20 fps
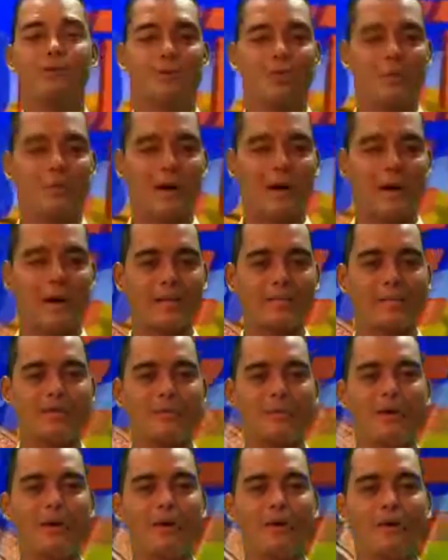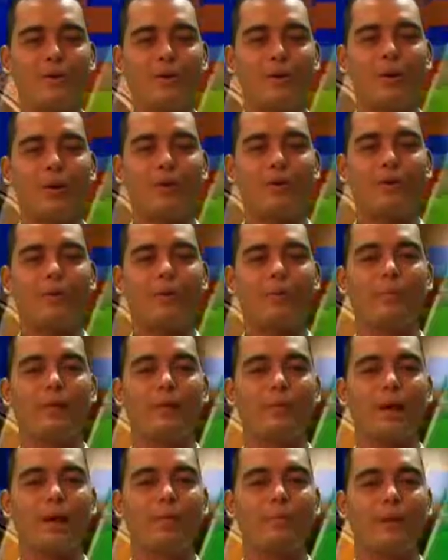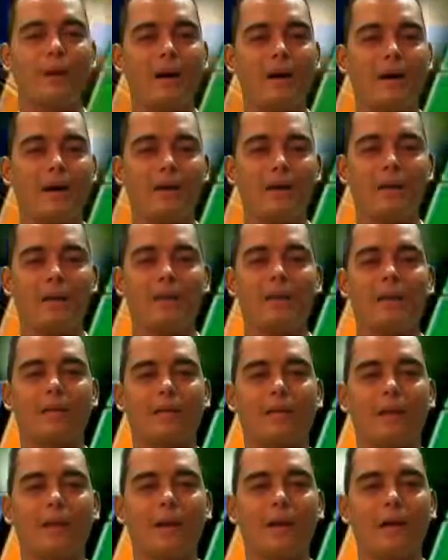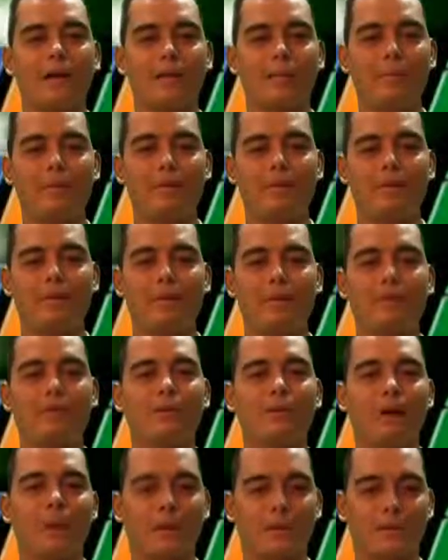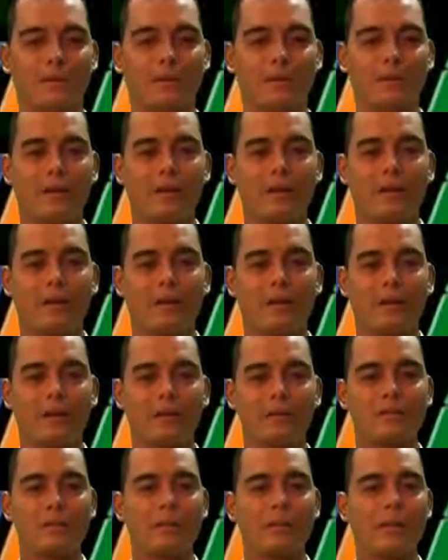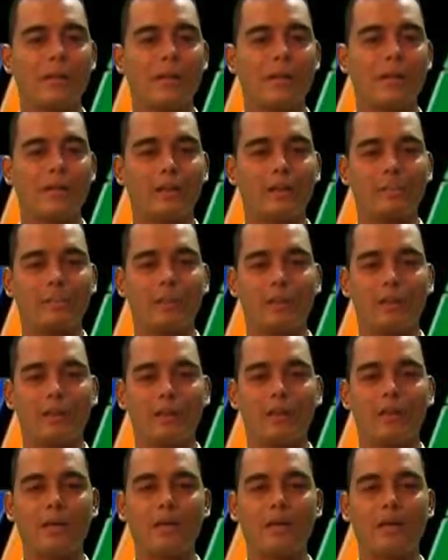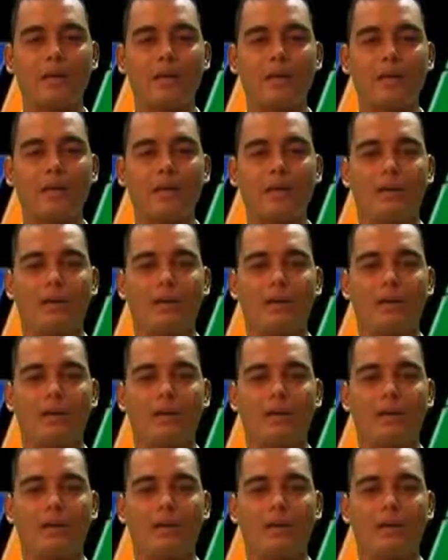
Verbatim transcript: Umaasa po ako na ako'y may naibahagi na dagdag kaalaman sa inyong lahat. Hanggang sa muli nating pagkikita